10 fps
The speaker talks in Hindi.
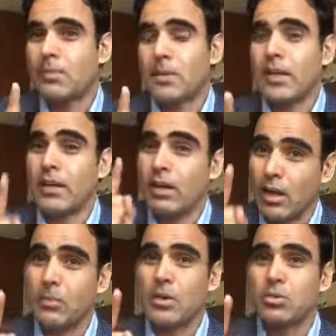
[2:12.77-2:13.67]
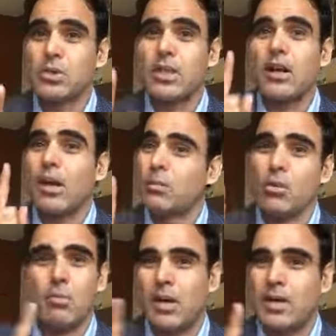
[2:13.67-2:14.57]
आपके घर में घुस के
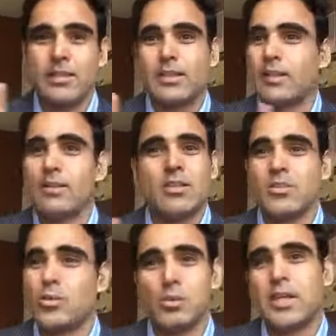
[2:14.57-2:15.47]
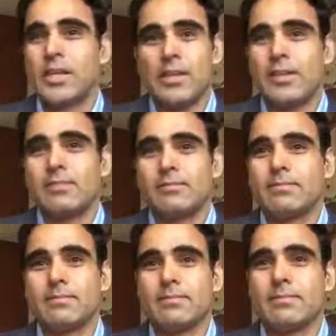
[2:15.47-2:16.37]
आपको मारने से चूकेंगे
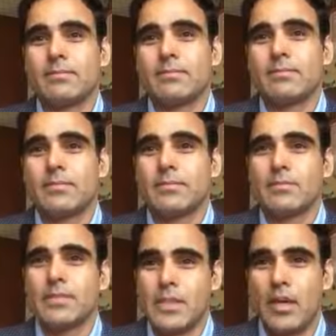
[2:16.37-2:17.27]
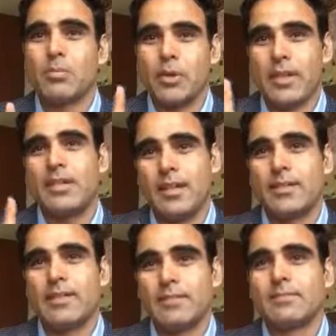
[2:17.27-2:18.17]
नहीं ये आपको एक
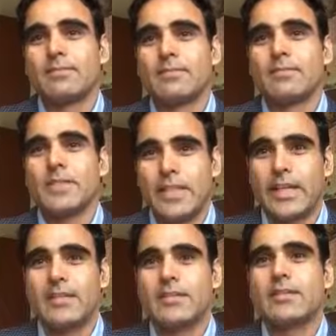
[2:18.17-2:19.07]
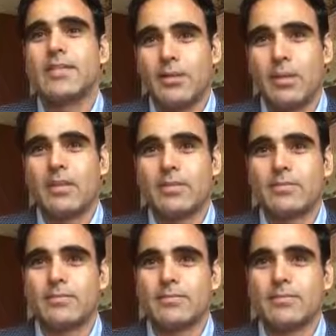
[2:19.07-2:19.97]
हिदायत है जय हिंद जय भारत